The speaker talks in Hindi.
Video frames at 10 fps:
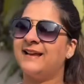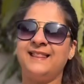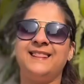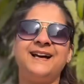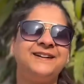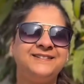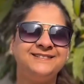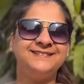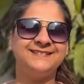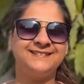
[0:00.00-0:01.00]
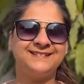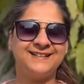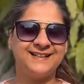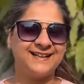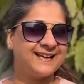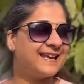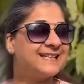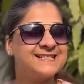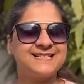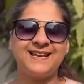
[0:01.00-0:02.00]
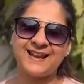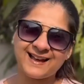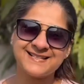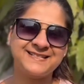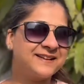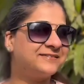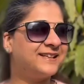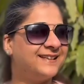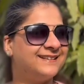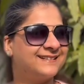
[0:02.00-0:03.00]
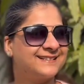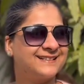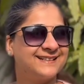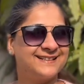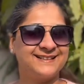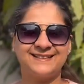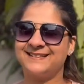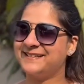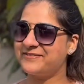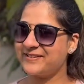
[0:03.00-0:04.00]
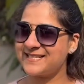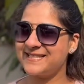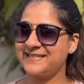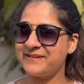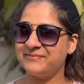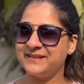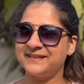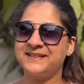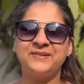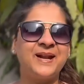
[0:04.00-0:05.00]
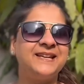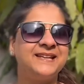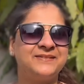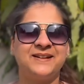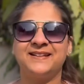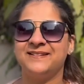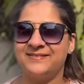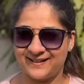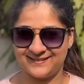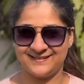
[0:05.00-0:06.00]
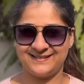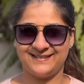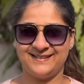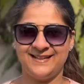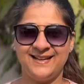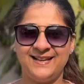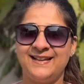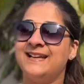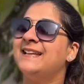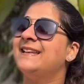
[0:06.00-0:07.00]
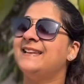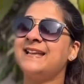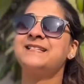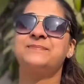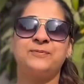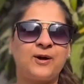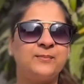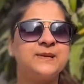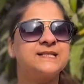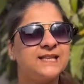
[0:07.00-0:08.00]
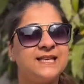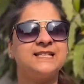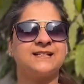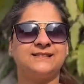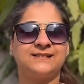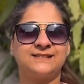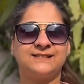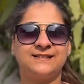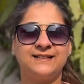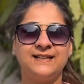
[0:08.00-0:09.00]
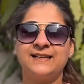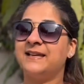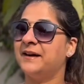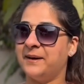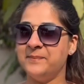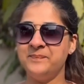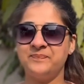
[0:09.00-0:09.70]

Hello! It's the last day of the year, 31st December 2021. Let's promise each other कि हम